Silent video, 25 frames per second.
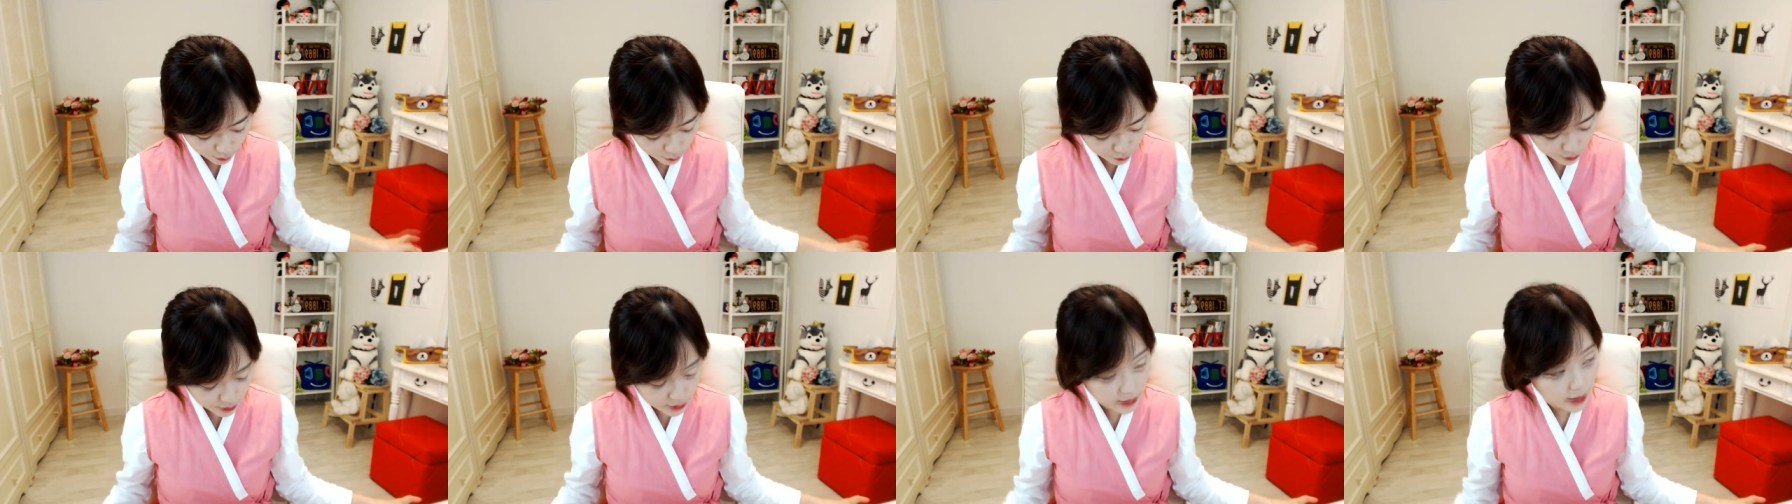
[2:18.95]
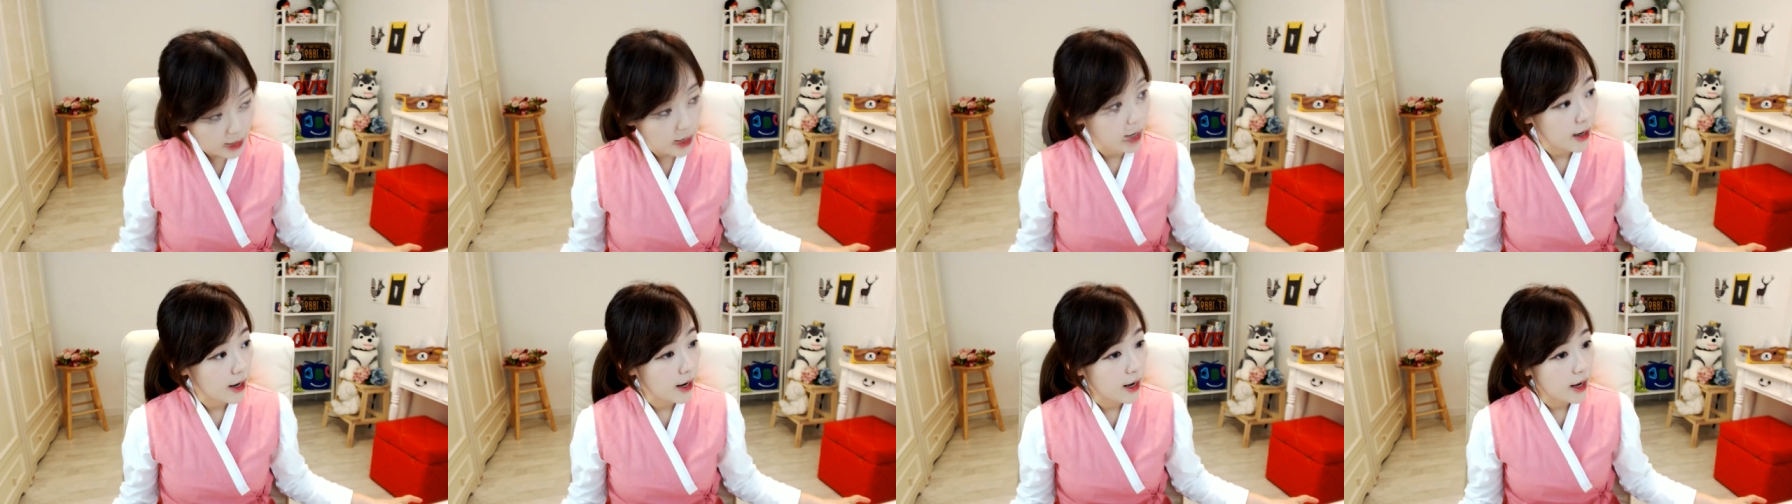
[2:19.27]

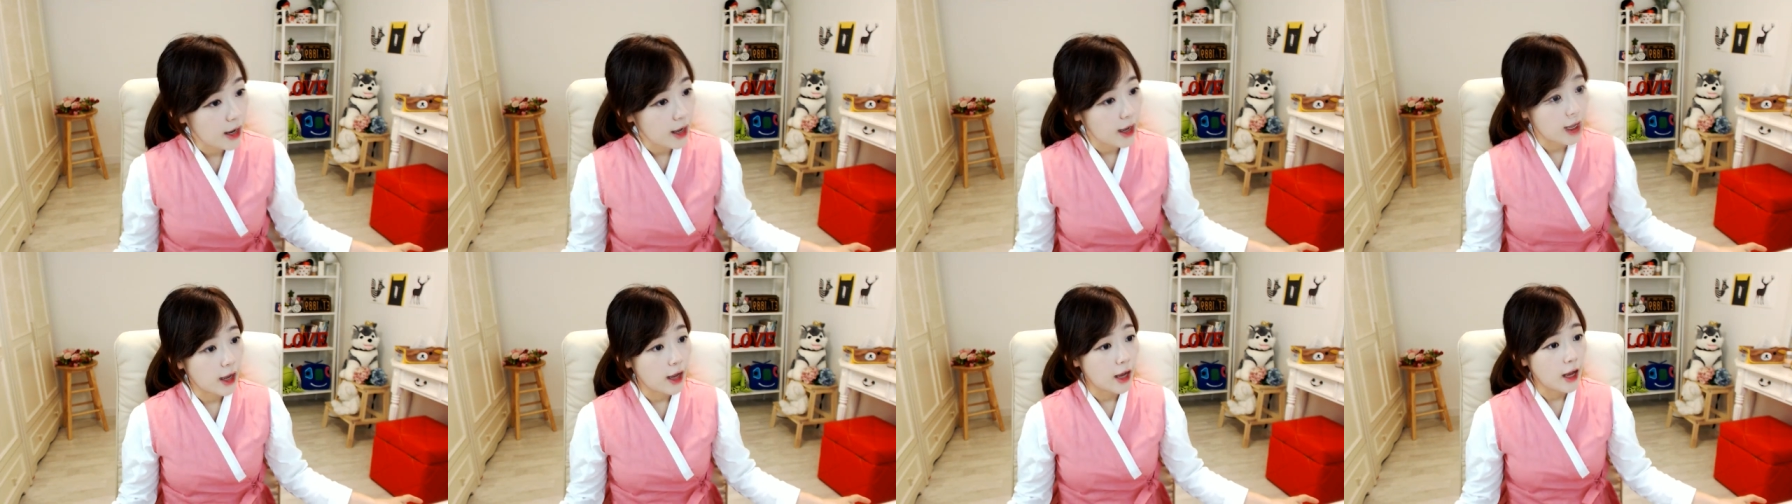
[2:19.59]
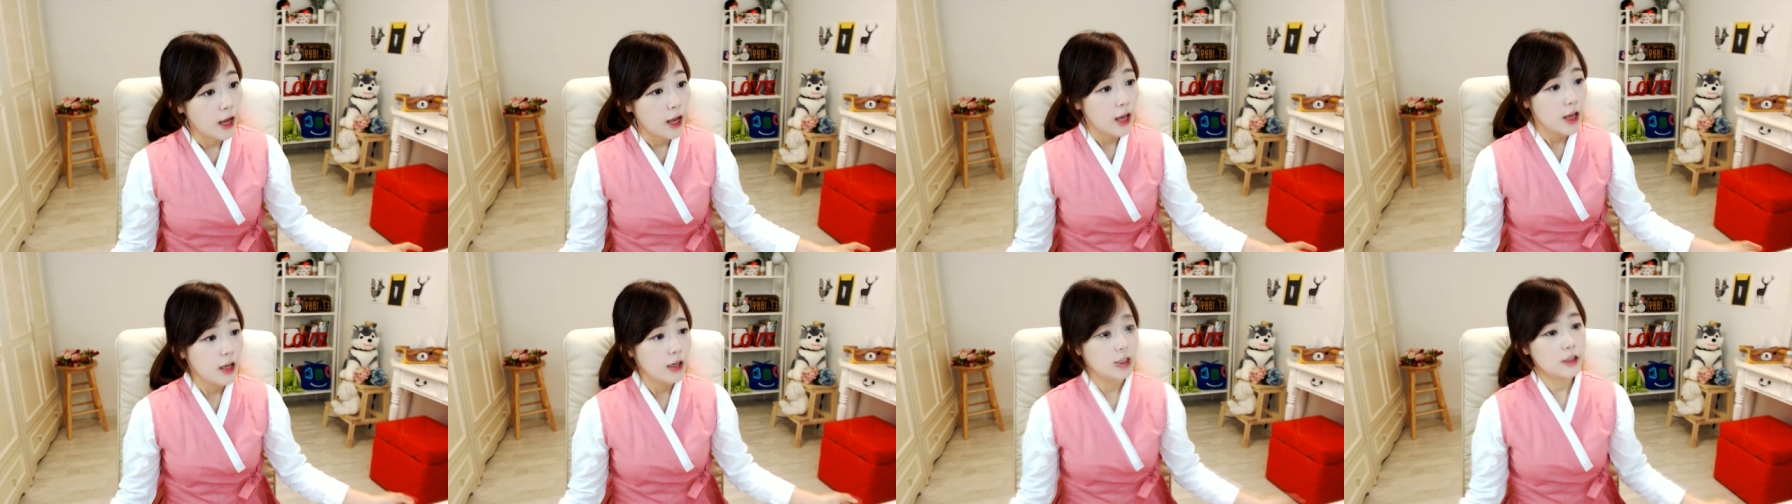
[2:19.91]
우리나라가
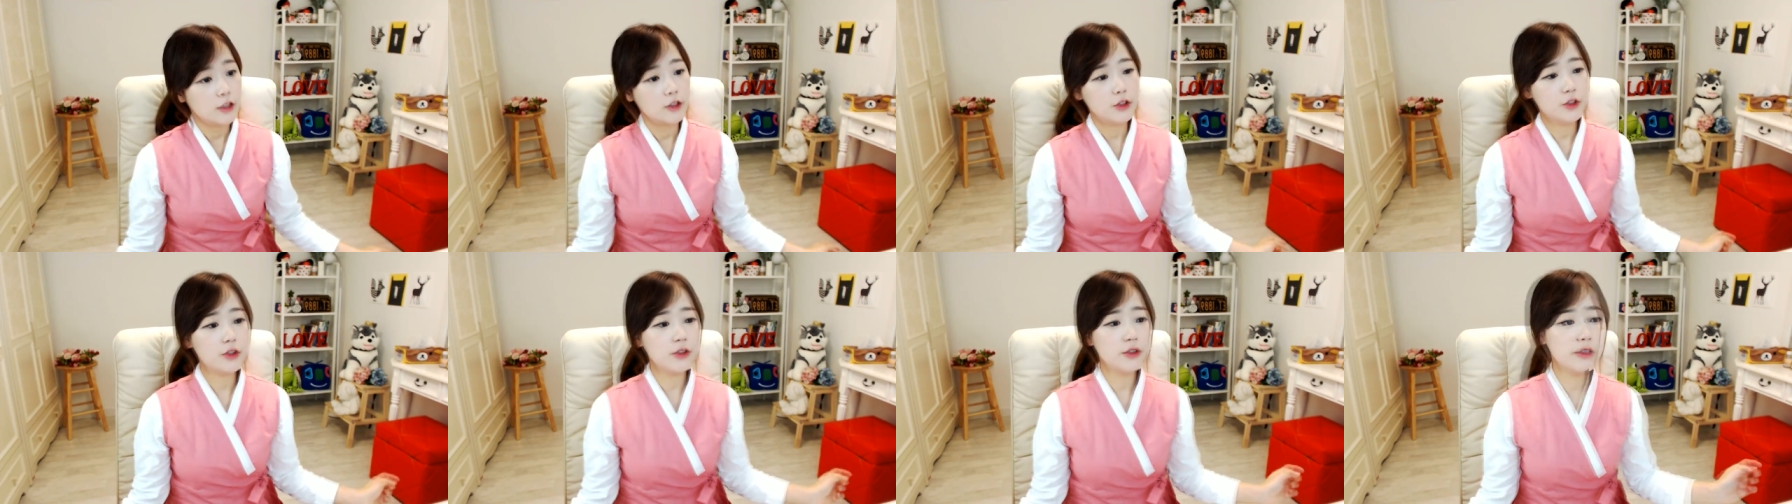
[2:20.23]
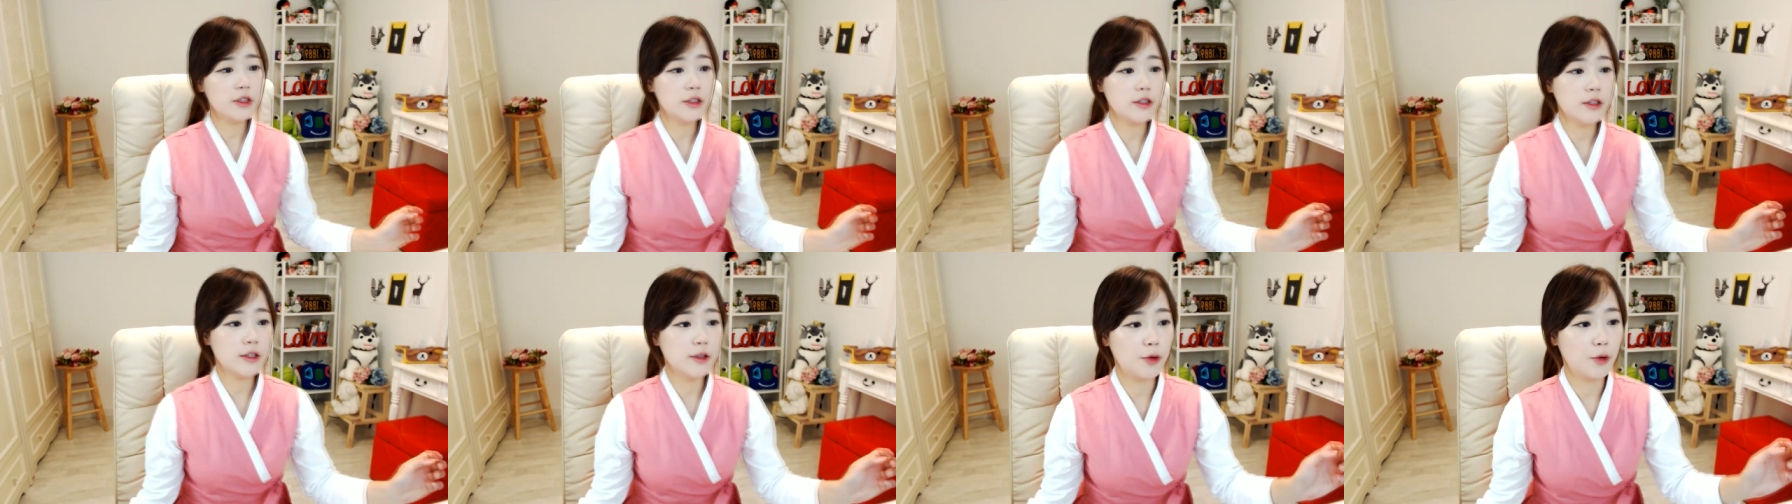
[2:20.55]

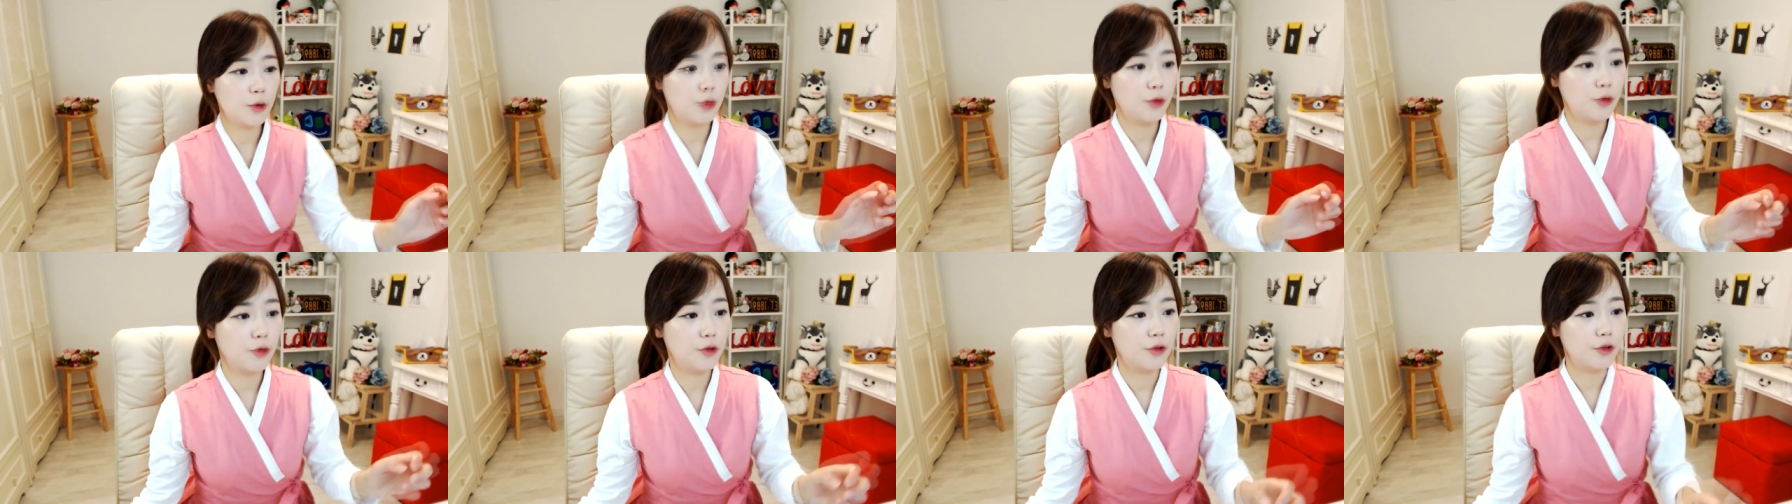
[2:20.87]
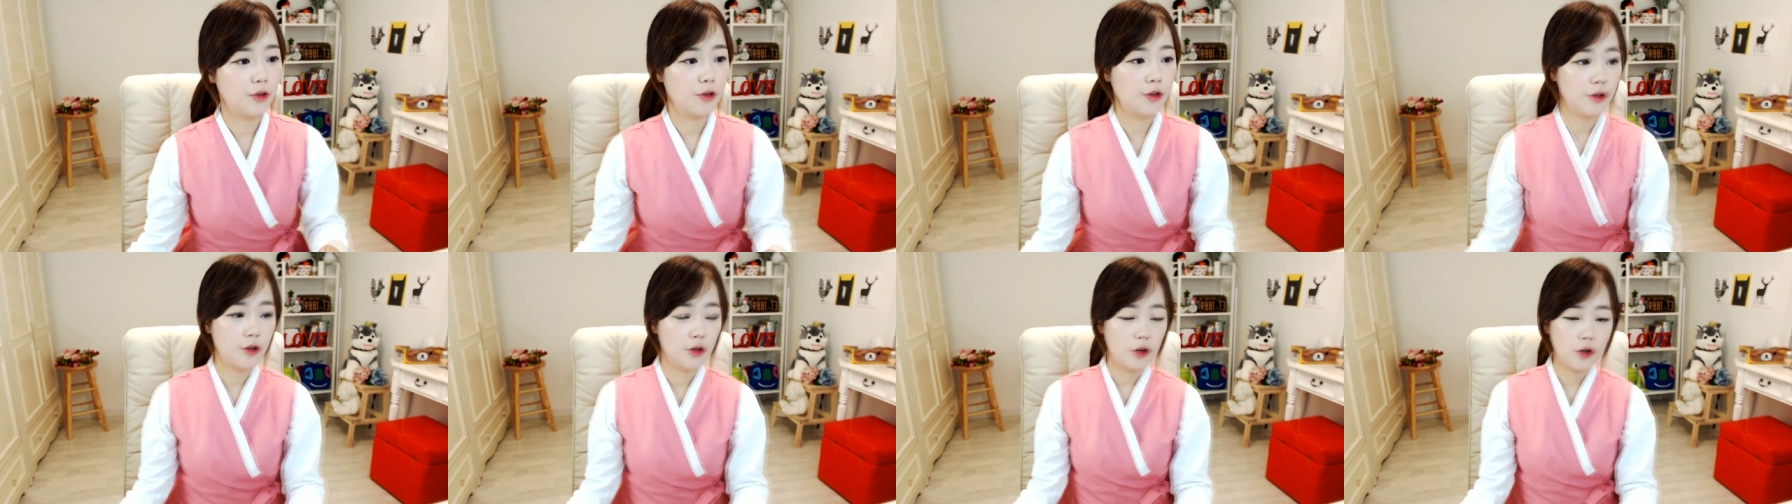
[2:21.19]
근현대사
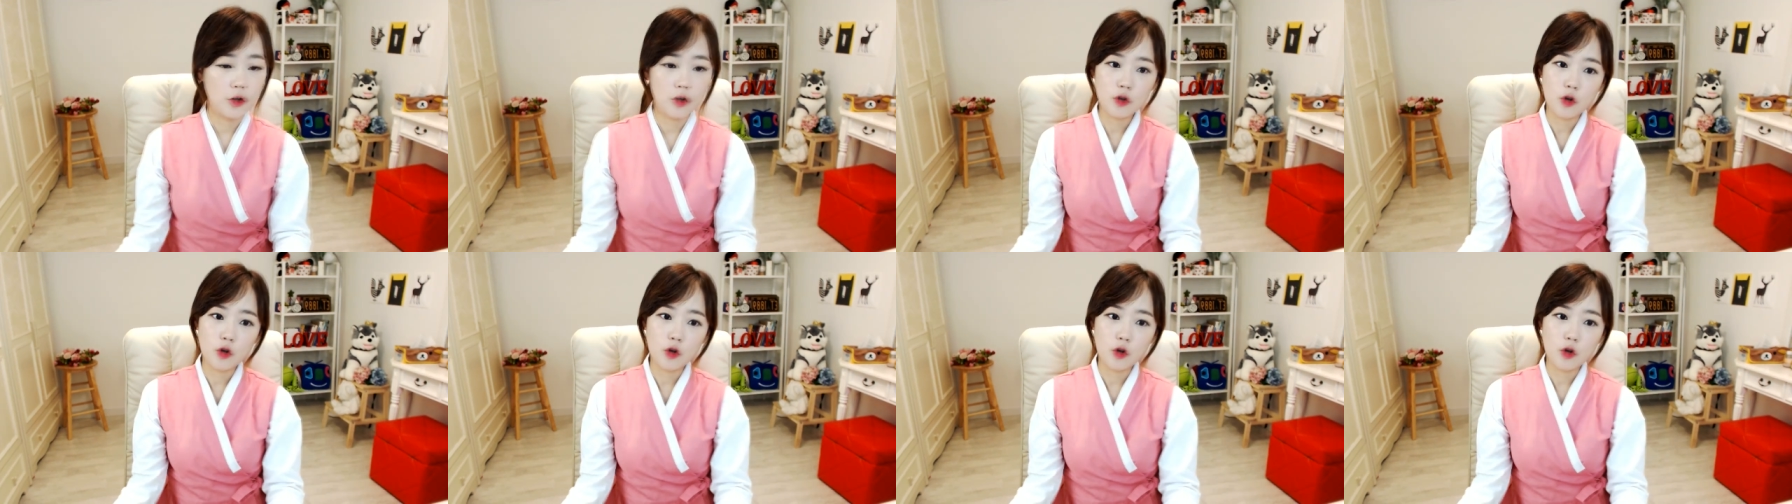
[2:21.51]
교육을